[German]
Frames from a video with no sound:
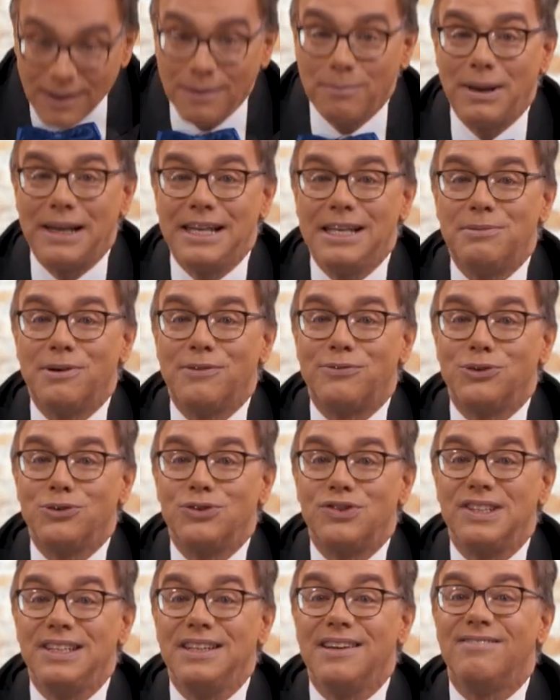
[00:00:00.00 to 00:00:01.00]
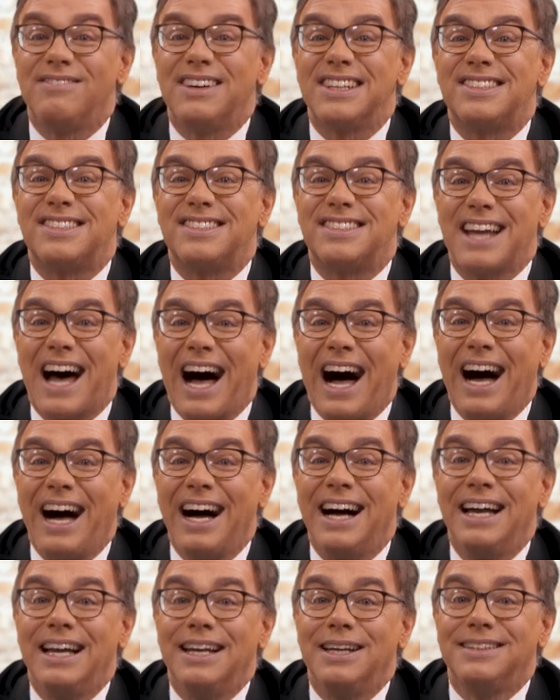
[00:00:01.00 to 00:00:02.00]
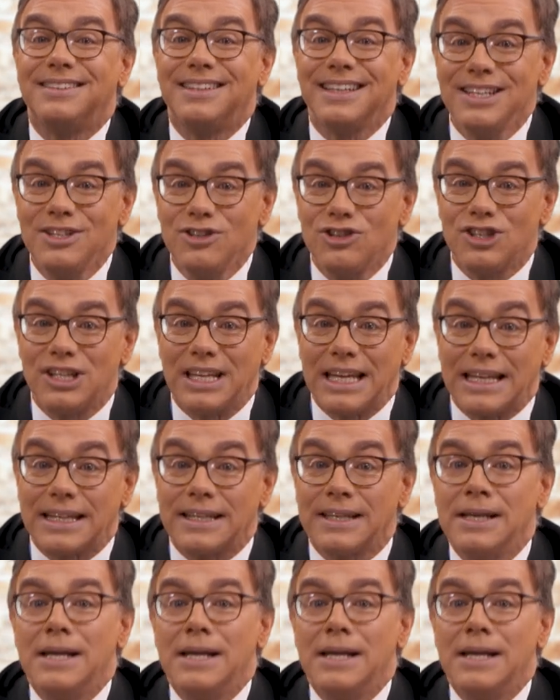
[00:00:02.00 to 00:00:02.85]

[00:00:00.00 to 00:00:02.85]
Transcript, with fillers: mein lieber Fuzzi, was da drin steht.